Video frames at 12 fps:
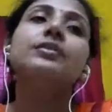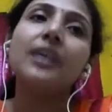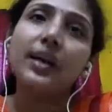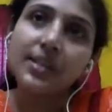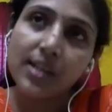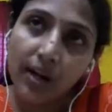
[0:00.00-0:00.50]

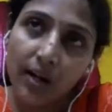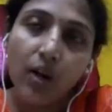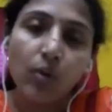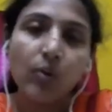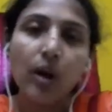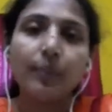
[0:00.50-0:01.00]

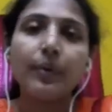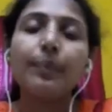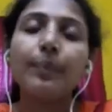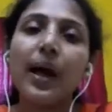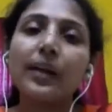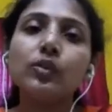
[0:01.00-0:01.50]
তাছাড়াও আমরা
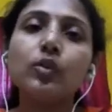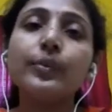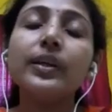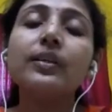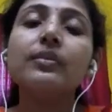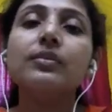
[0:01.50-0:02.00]

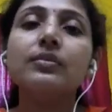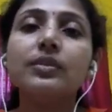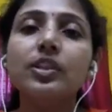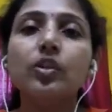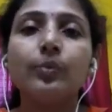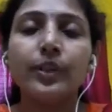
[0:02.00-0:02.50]
প্রাথমিক
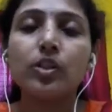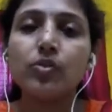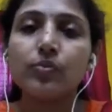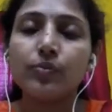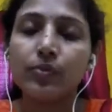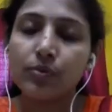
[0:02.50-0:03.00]
নিয়মে
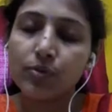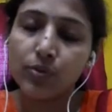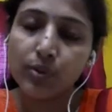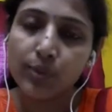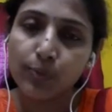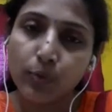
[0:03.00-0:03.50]

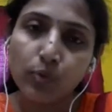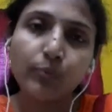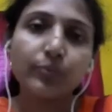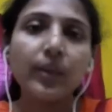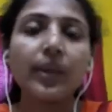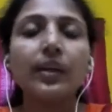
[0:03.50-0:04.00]
যদি প্রথম
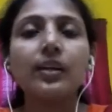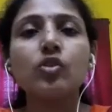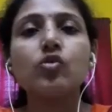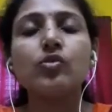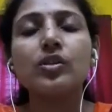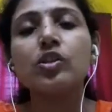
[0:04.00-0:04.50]
থেকেই
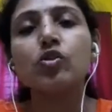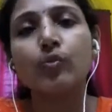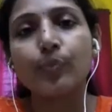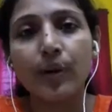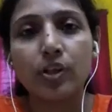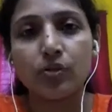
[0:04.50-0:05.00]
কিছু জিনিস
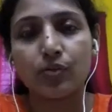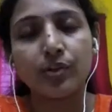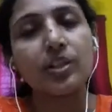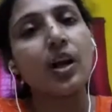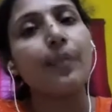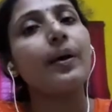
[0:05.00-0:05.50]
অভ্যাস
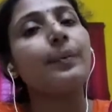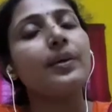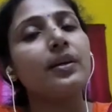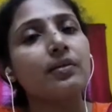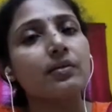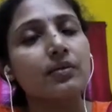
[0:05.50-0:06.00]
করি
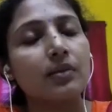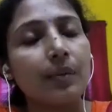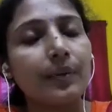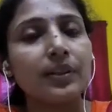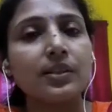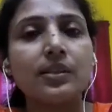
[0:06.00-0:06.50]
স্বাভাবিক
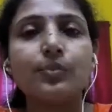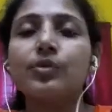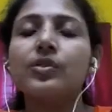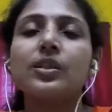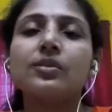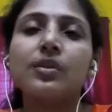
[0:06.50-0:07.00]
আমাদের
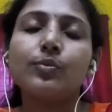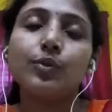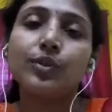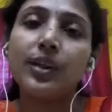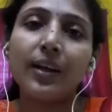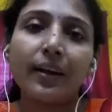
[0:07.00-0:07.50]
জীবনযাত্রার
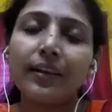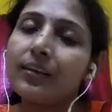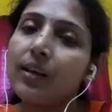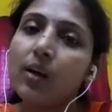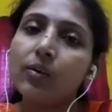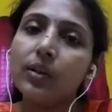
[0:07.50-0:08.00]
মধ্যে রাখি
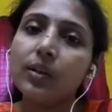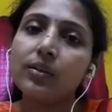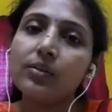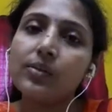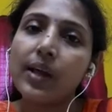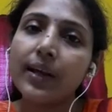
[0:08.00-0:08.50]
তাহলে
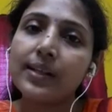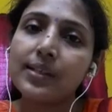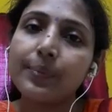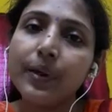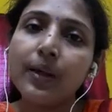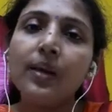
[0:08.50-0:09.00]
কিন্তু দেখা
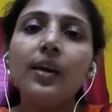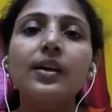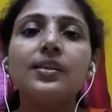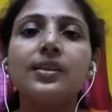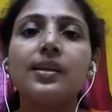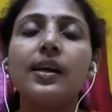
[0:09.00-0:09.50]
যাবে
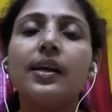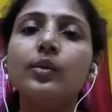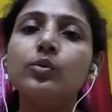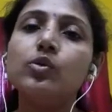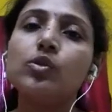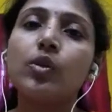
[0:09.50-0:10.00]
যে এই
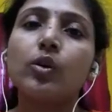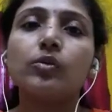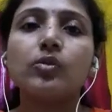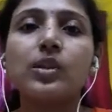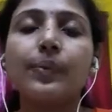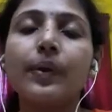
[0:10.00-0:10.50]
উচ্চ
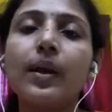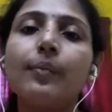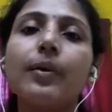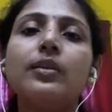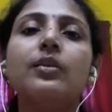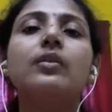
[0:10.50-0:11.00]
রক্তচাপকে
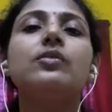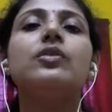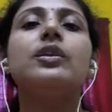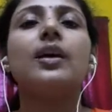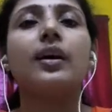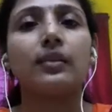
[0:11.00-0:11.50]
আমরা
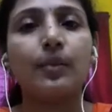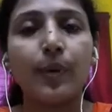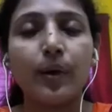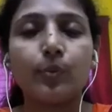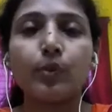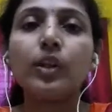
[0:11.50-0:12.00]
নিয়ন্ত্রণে রাখতে
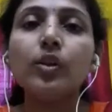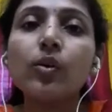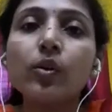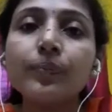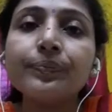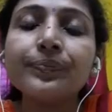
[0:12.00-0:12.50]
পারবো
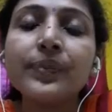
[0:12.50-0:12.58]
কীরকম